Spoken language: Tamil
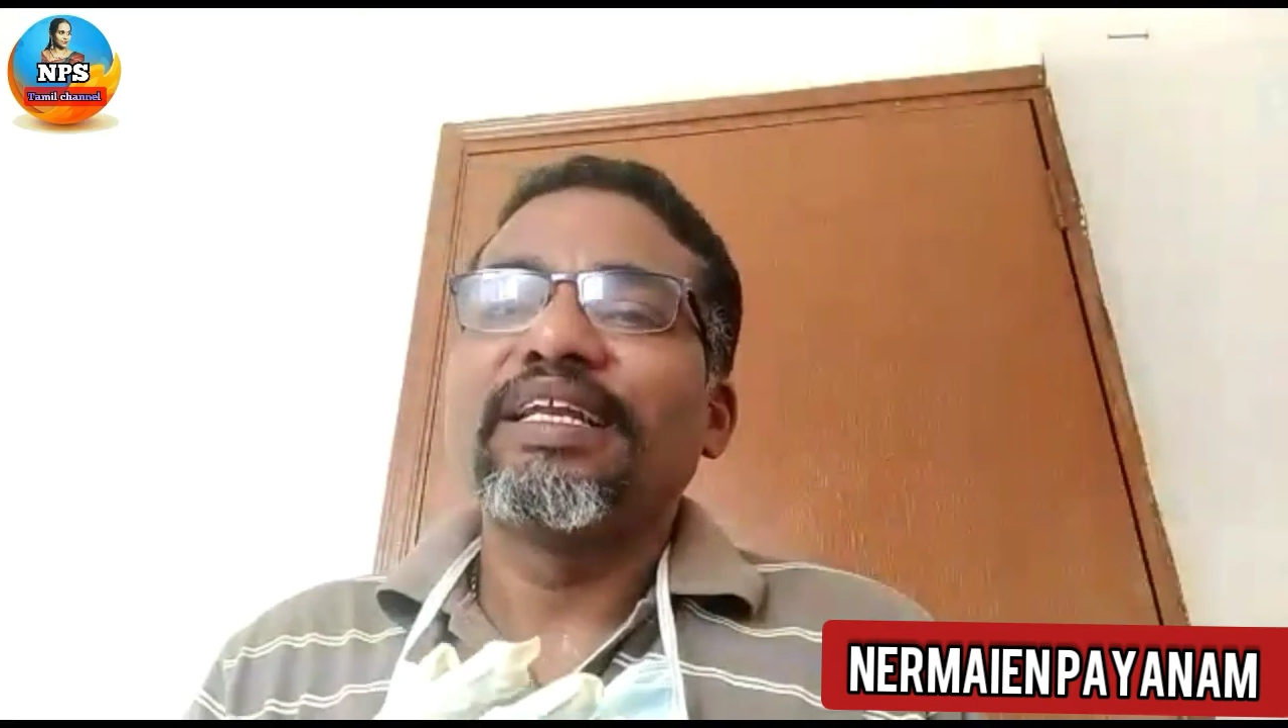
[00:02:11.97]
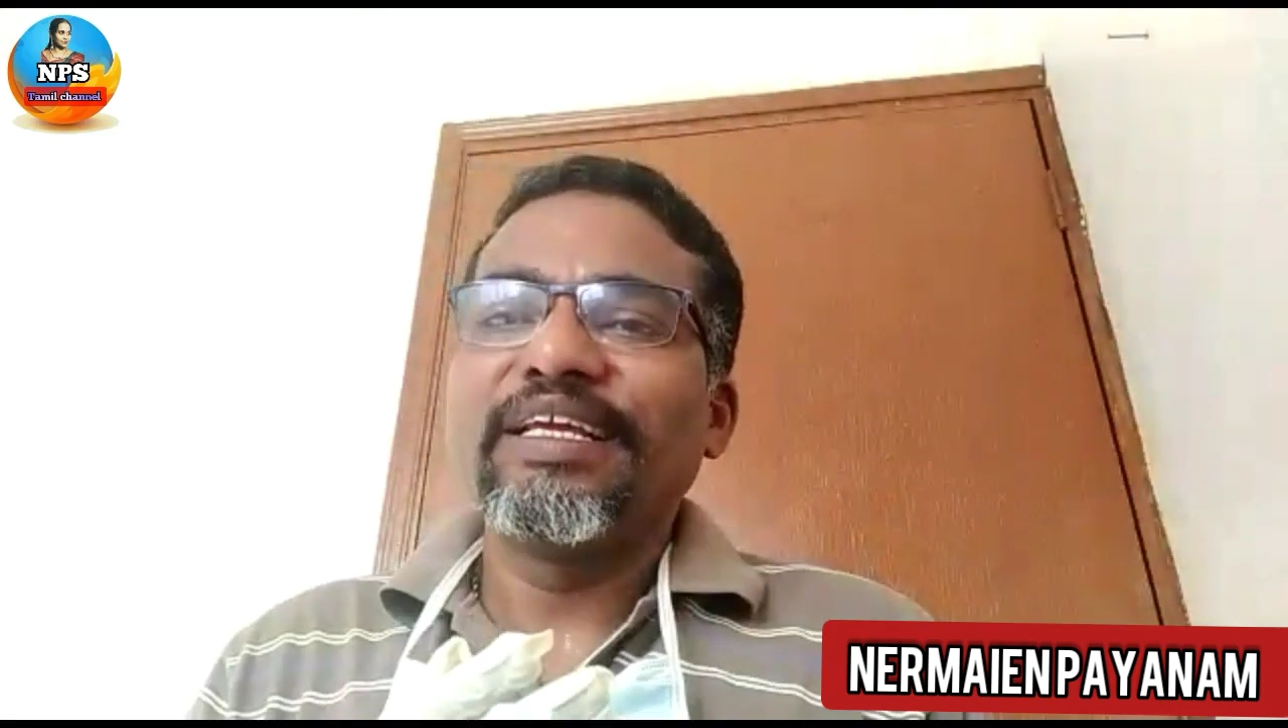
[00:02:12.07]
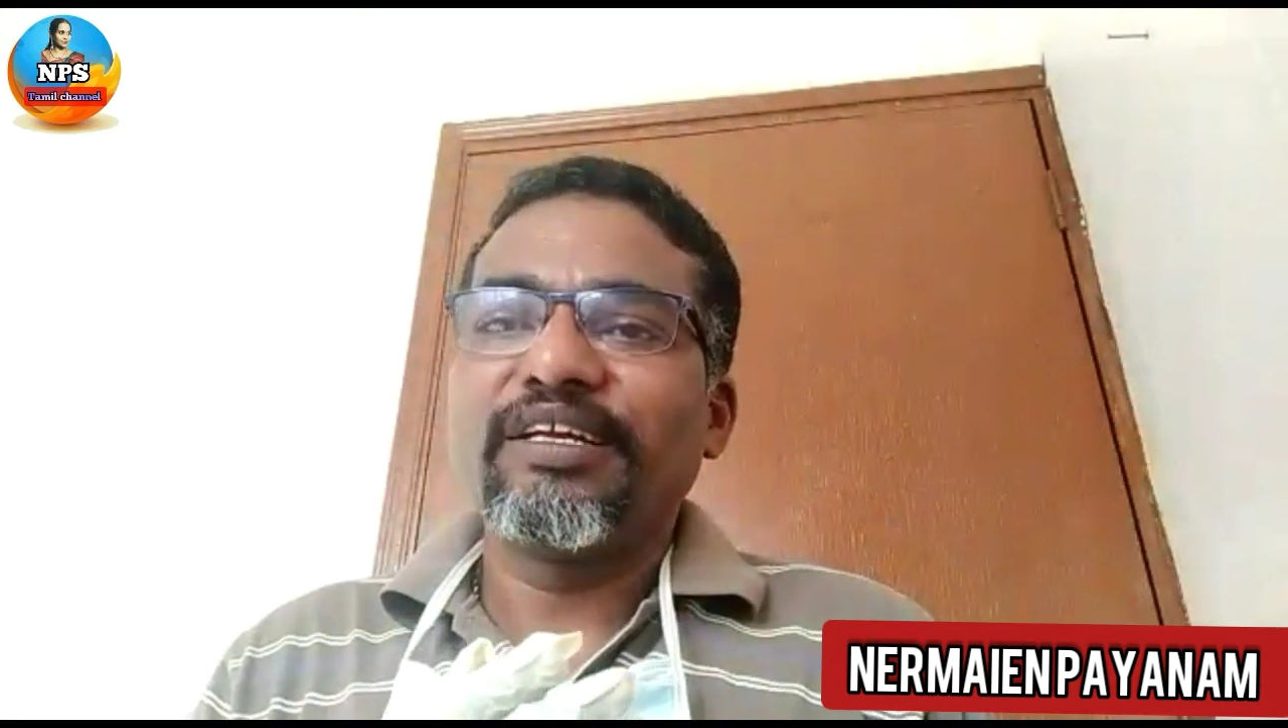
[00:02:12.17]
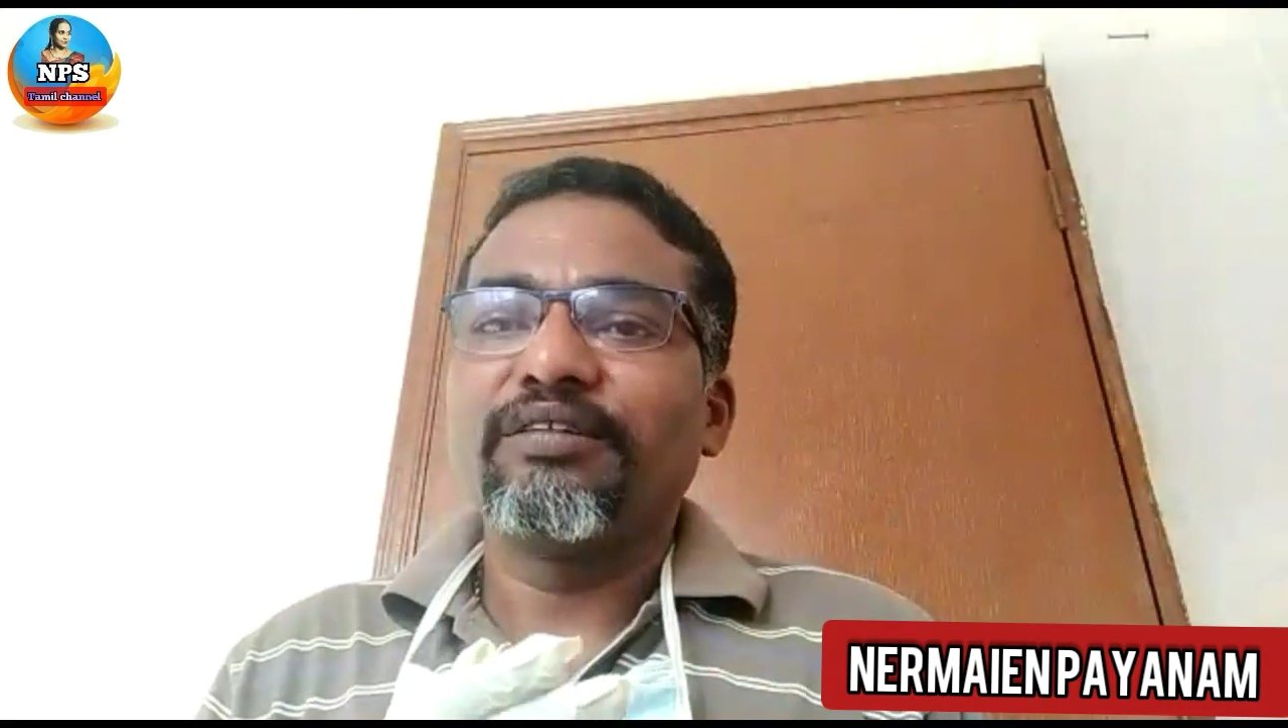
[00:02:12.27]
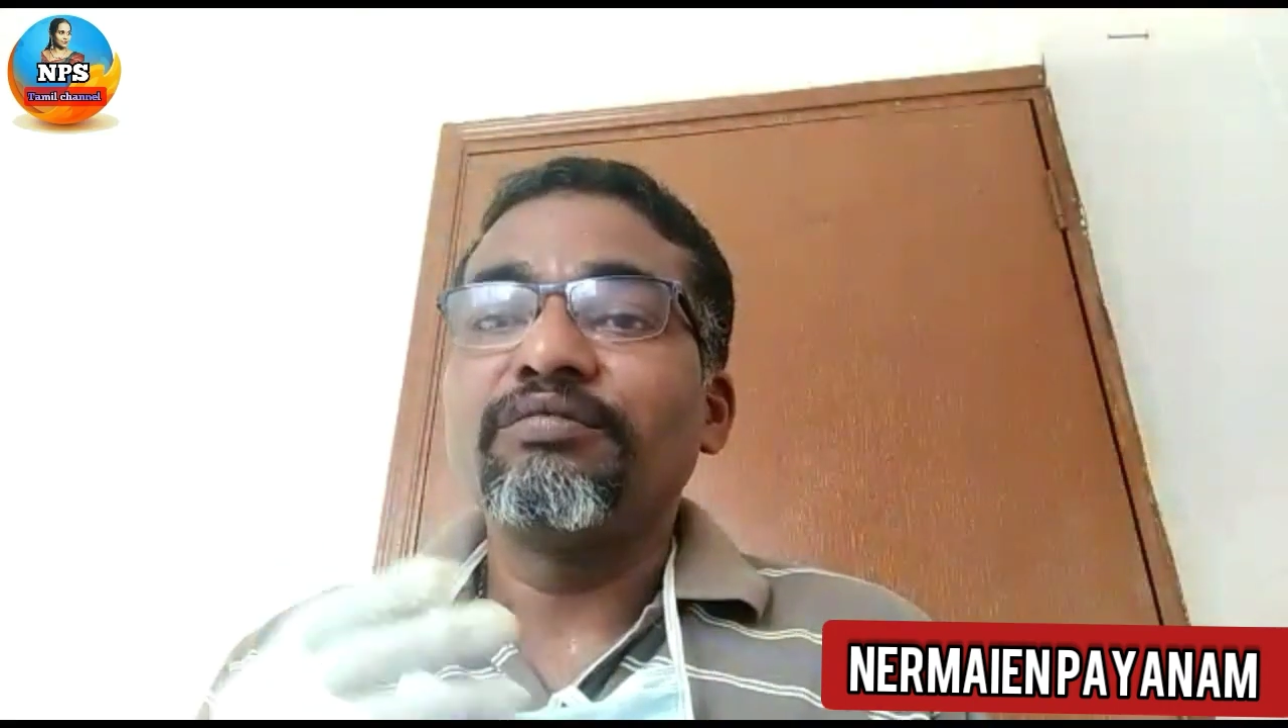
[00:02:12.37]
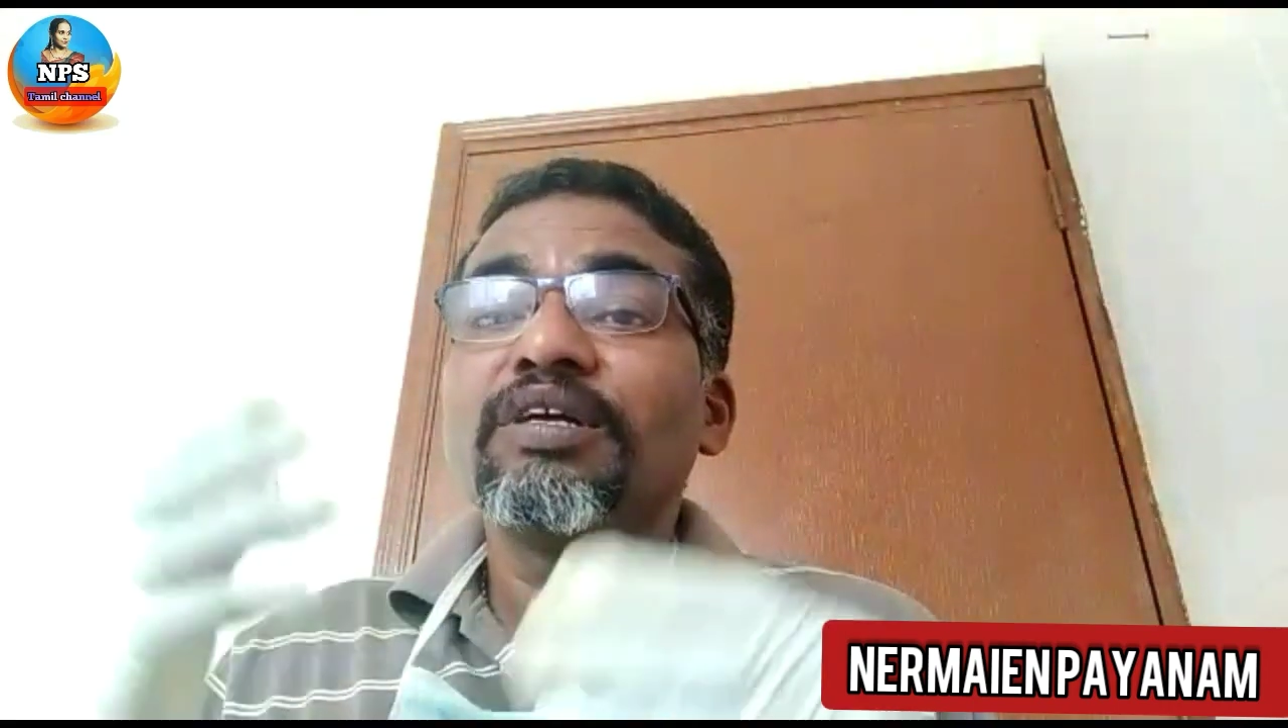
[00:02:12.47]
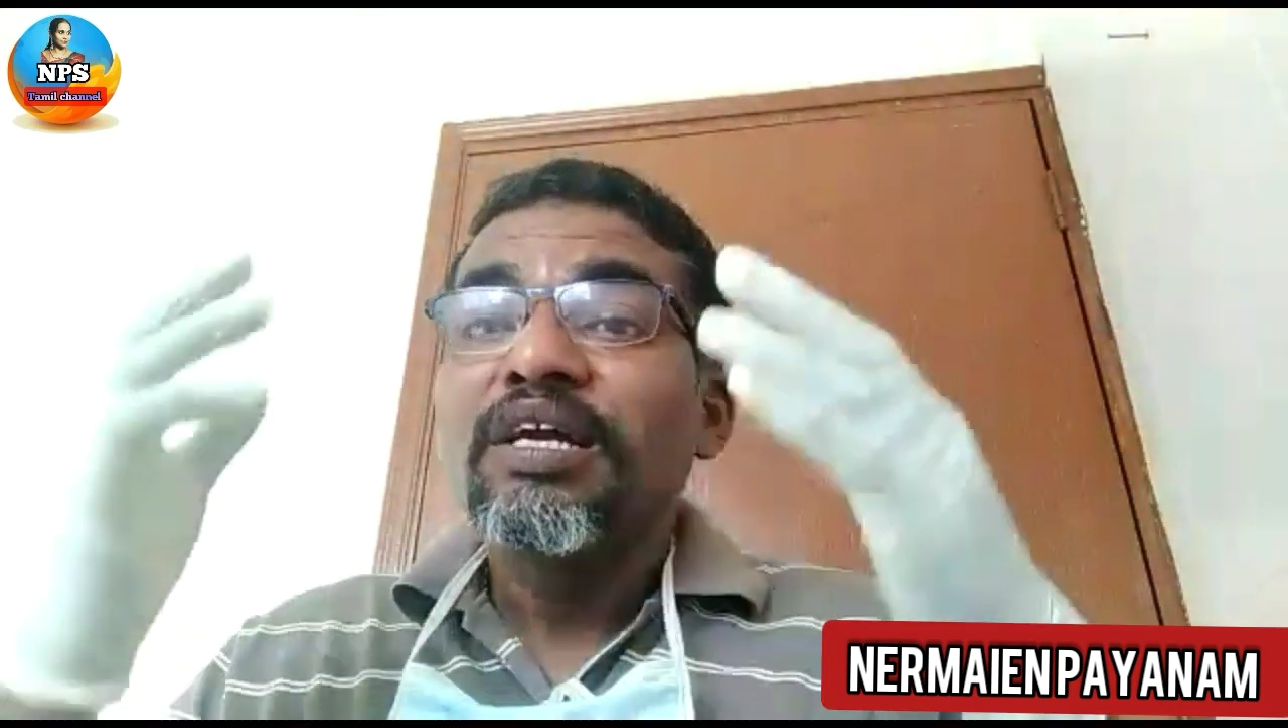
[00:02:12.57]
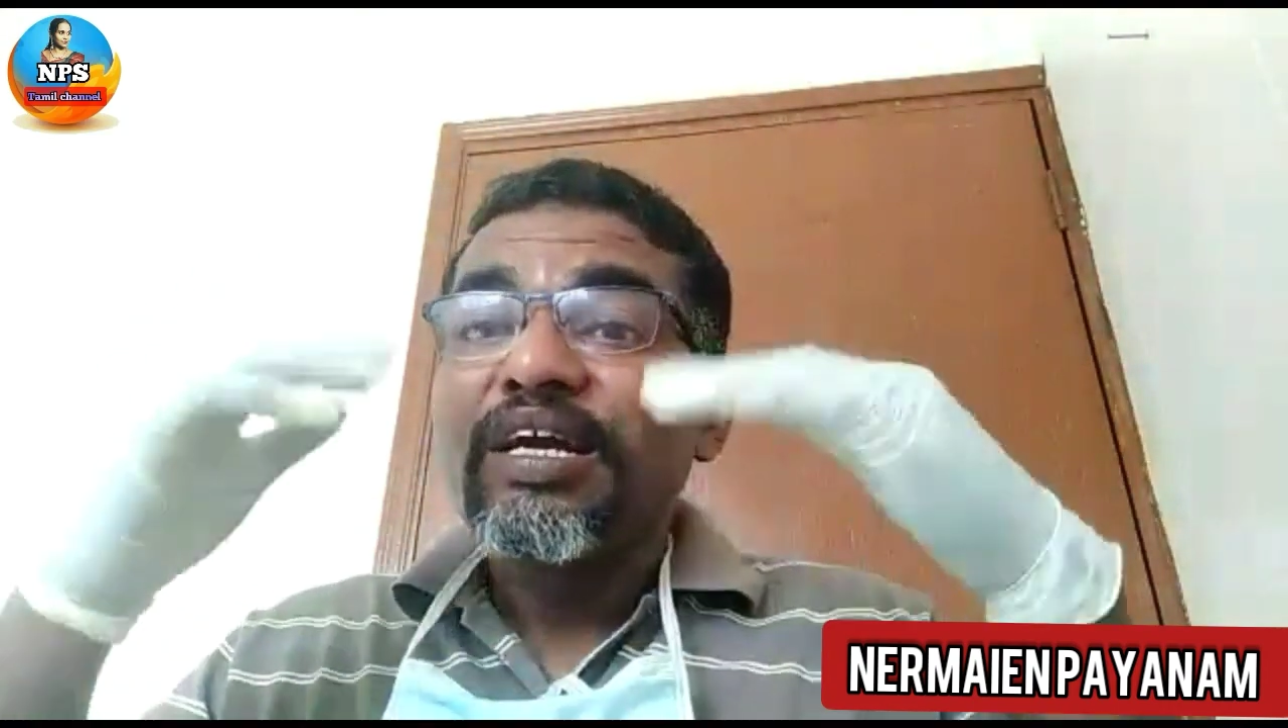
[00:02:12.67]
கிளியர் ஆகிடும்